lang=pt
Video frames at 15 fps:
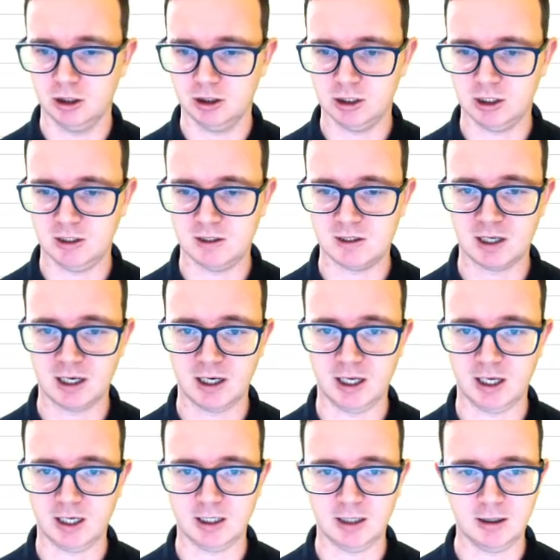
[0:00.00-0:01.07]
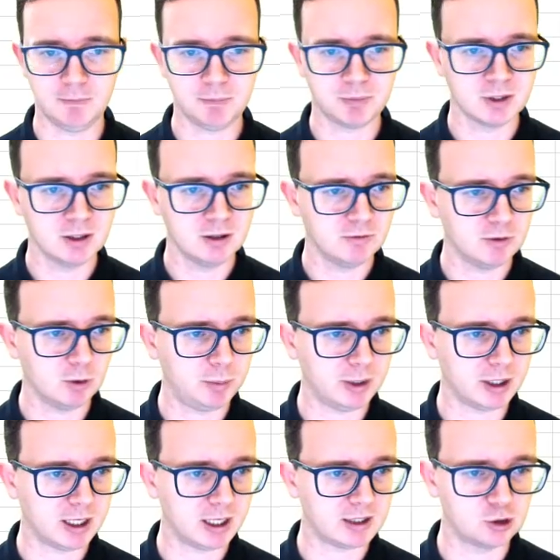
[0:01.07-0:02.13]
gerenciar regra, Vamos
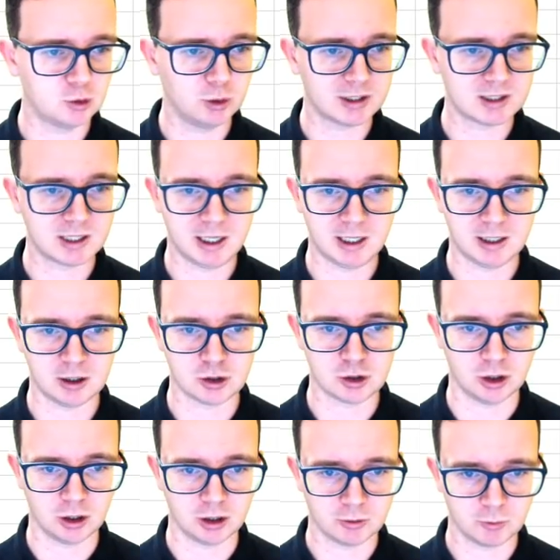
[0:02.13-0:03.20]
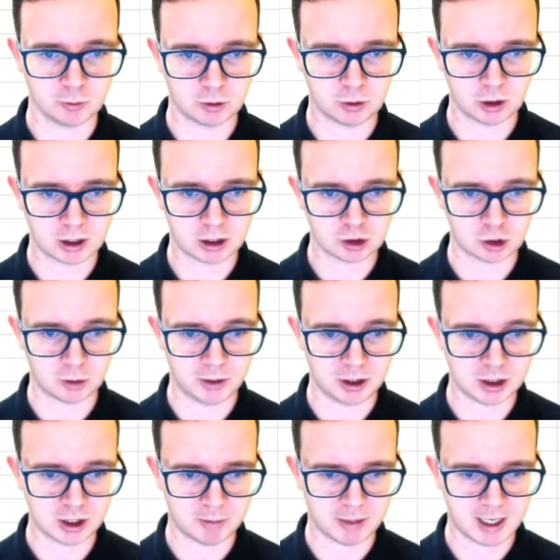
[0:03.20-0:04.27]
pegar as duas regras, ó, colocar
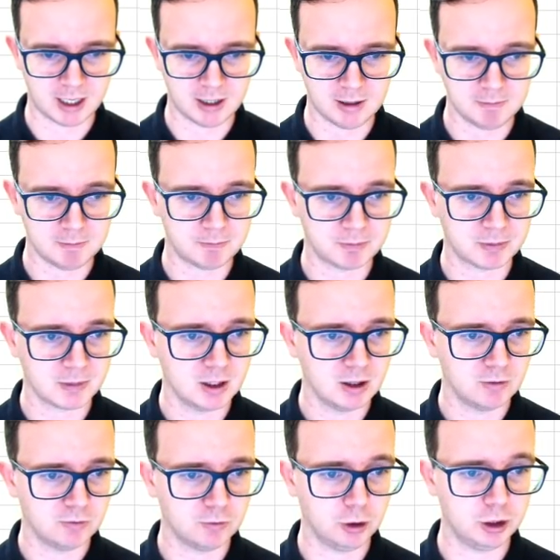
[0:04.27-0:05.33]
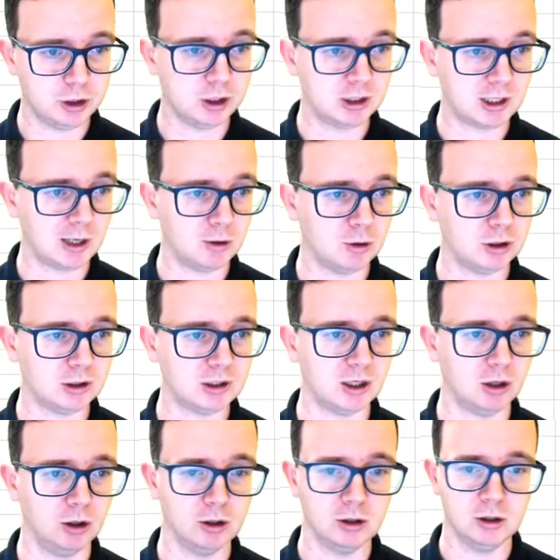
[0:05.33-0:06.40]
somente a barra, vou editar a
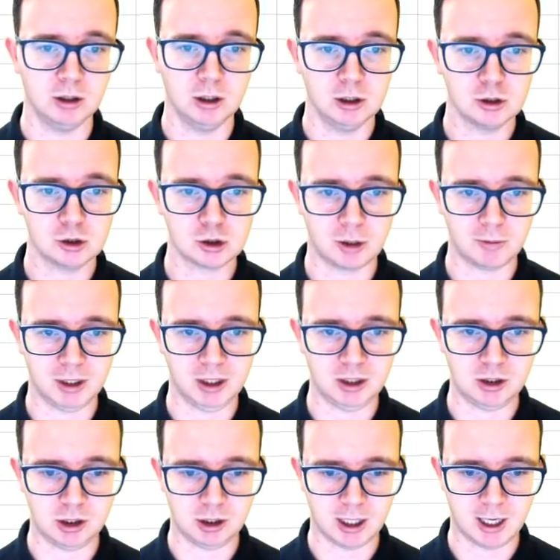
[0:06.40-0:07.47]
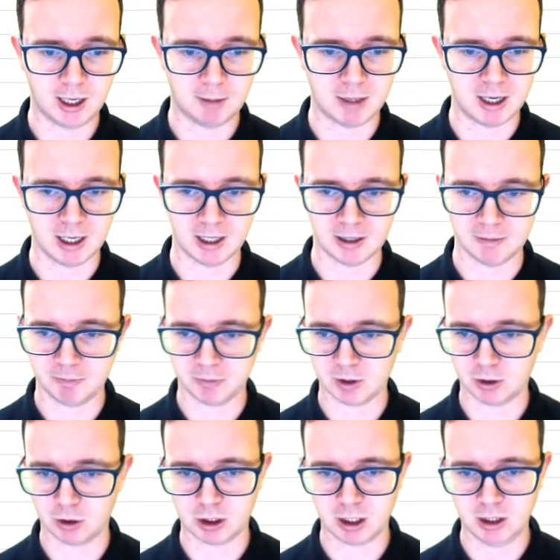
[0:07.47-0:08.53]
outra, ó, somente a barra,
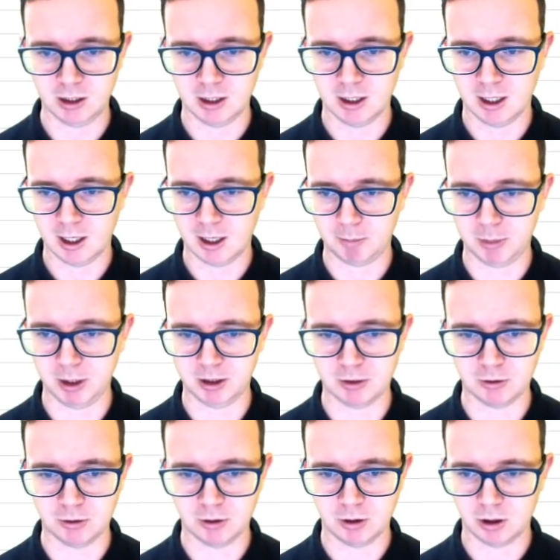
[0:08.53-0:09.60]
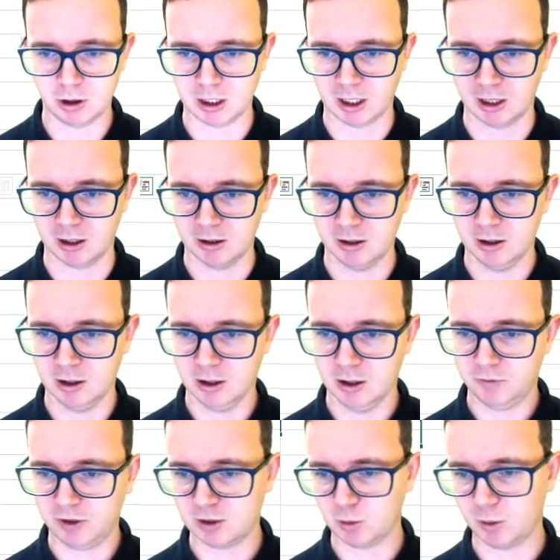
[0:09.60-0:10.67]
ok? Aplico, olha lá.
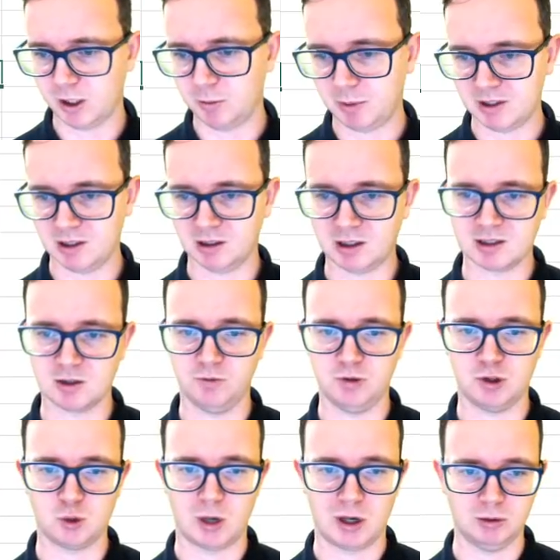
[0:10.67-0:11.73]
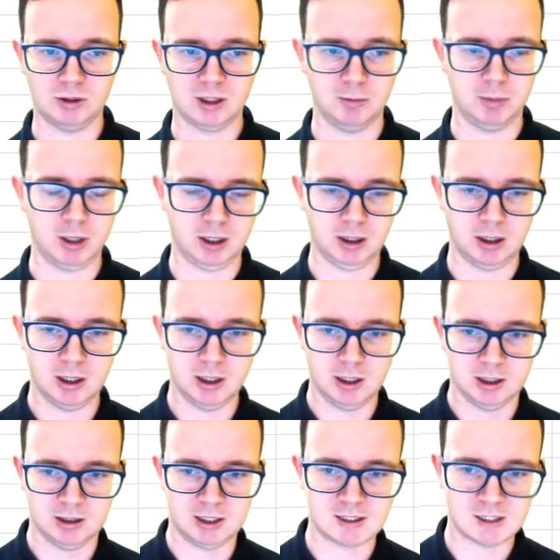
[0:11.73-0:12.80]
Faz uma representação visual também
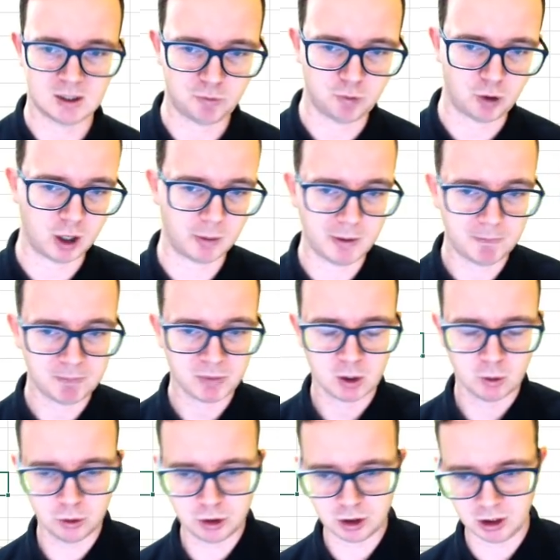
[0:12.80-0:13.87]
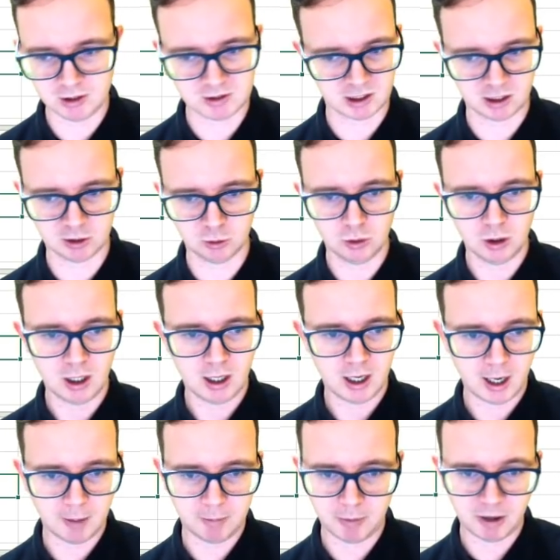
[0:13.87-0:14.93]
dessa forma, utilizando
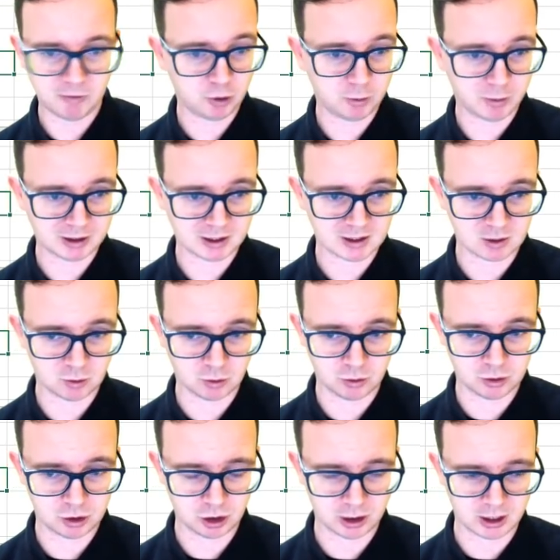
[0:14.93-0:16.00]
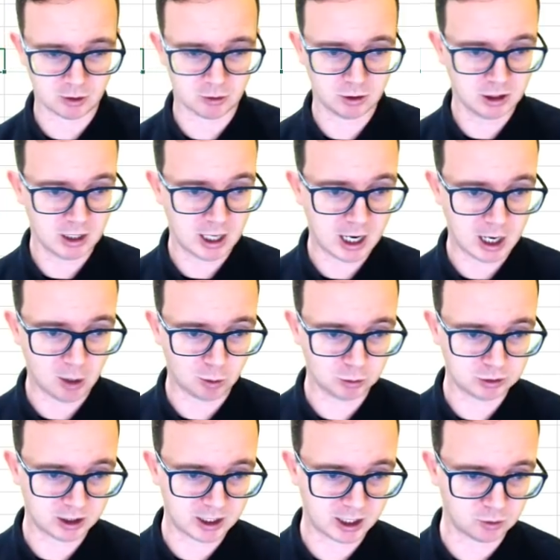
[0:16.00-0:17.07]
a, a formatação condicional. Ao
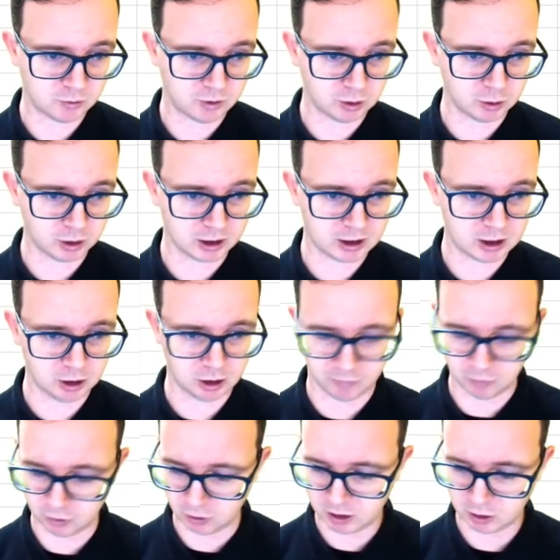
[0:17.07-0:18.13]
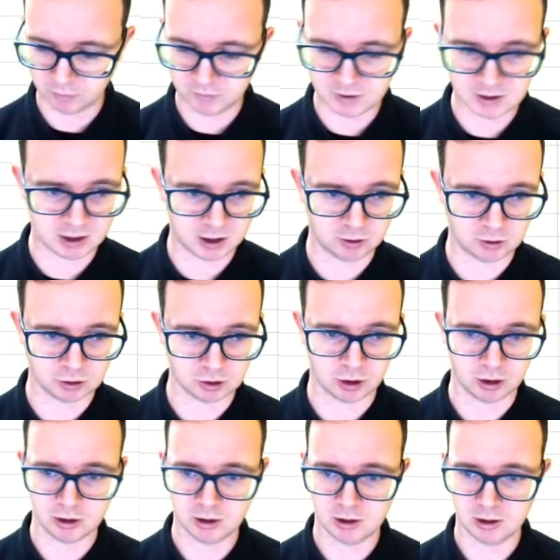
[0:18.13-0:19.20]
alterar o valor aqui, ó, vou colocar 900, ó,